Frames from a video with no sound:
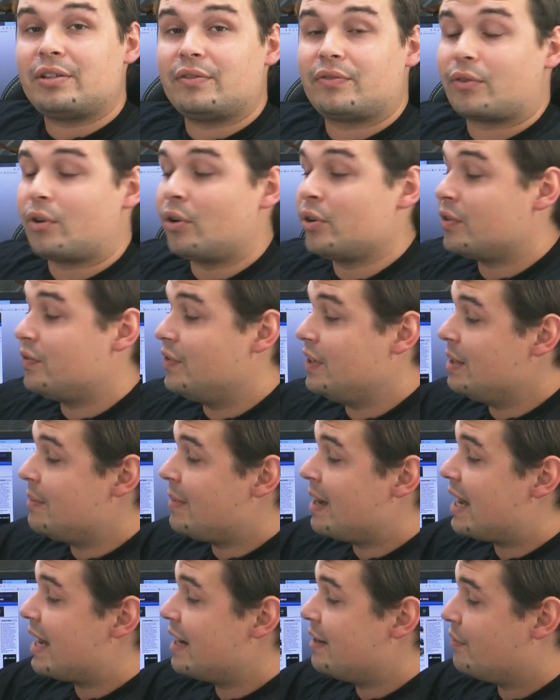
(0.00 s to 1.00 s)
die Front wie
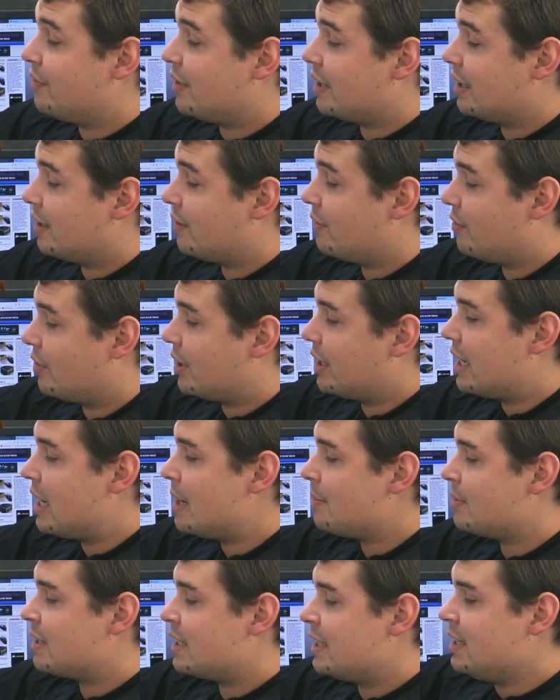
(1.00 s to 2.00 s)
immer einfach nach vorne
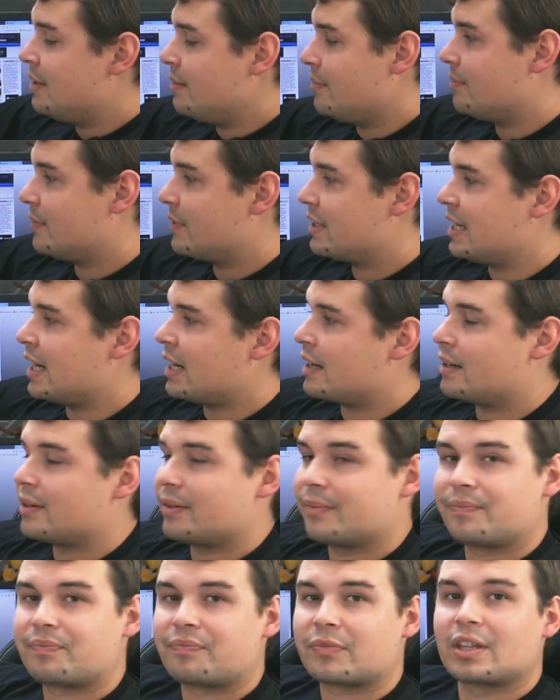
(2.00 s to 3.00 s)
abziehen.
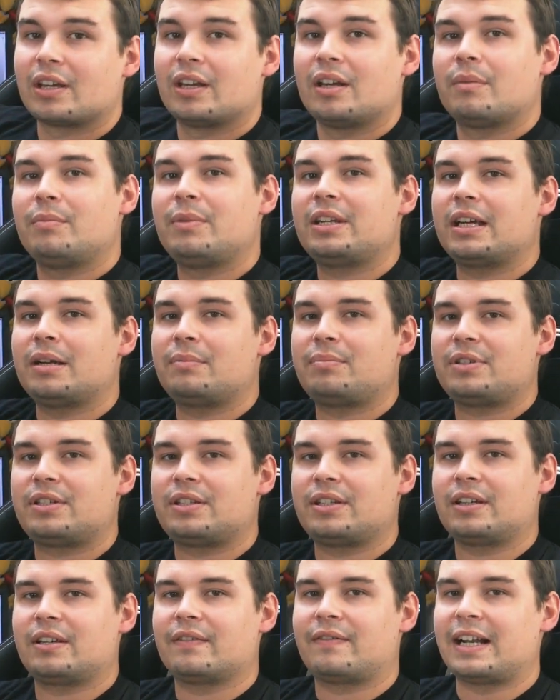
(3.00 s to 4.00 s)
Zack. Mit ein
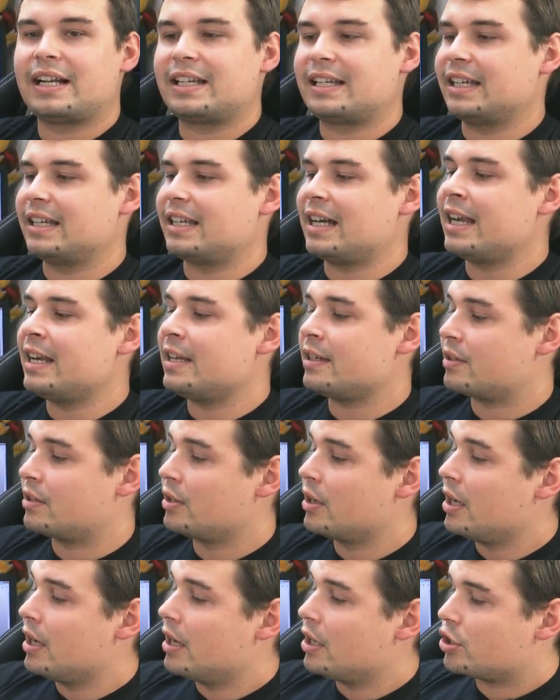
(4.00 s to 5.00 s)
bisschen Gewalt geht
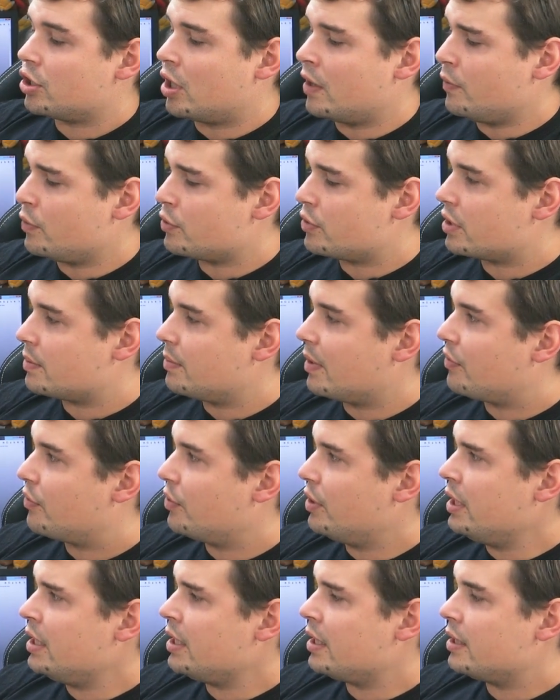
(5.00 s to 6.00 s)
alles. Schauen wir uns das mal
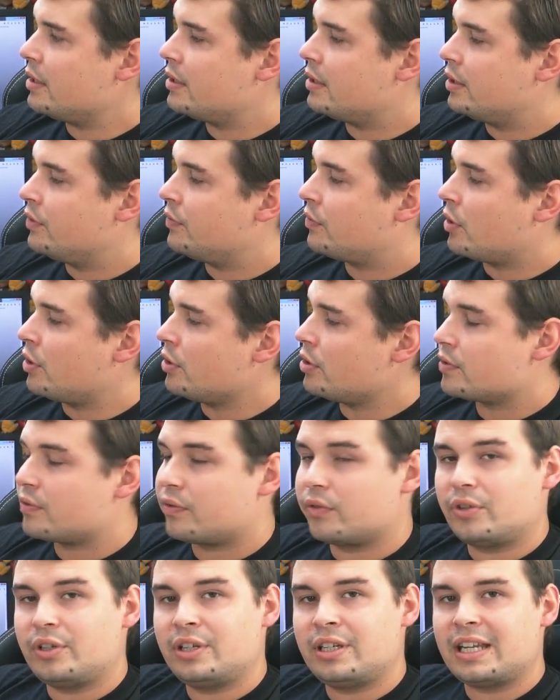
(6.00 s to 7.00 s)
von innen an. Die Front ist
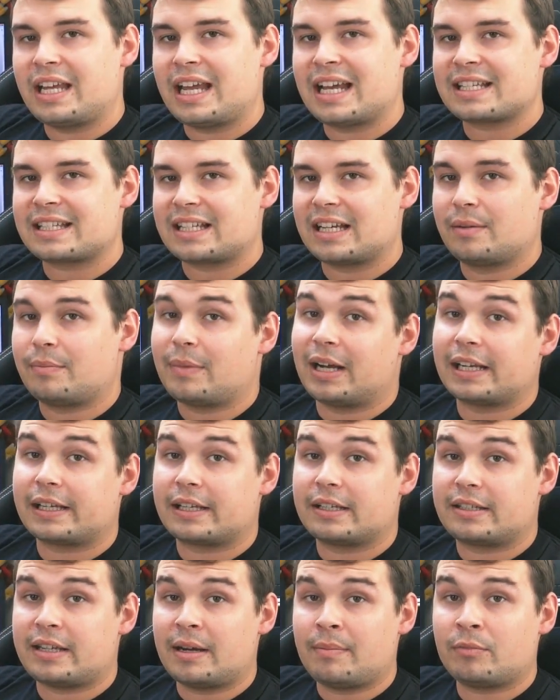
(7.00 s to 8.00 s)
von innen erst einmal
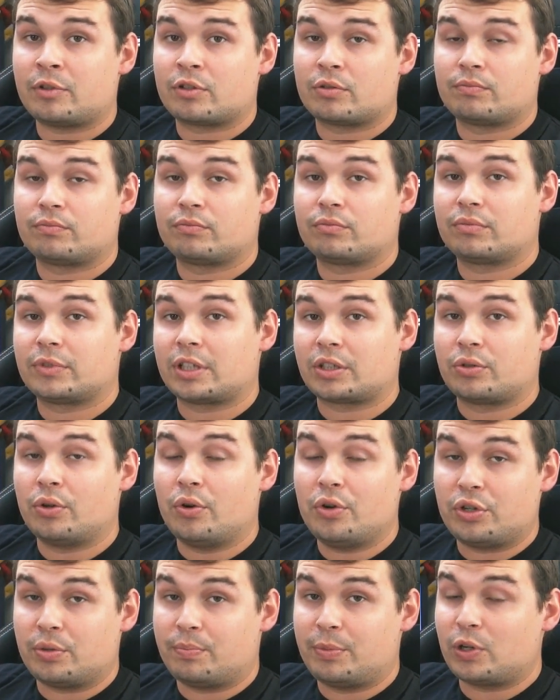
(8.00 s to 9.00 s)
gedämmt.
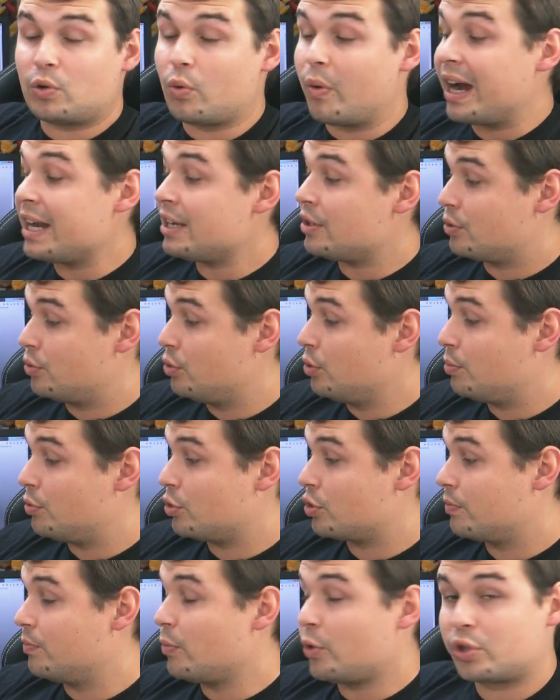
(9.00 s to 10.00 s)
Natürlich Be Quiet
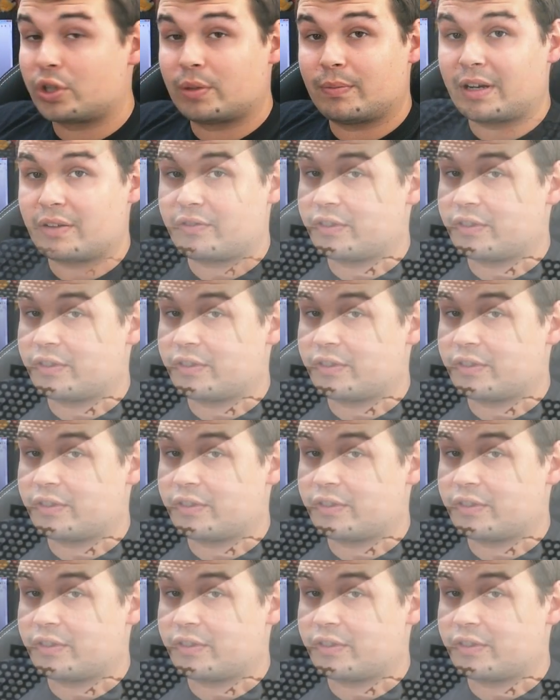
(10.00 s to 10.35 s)
typisch, möchte man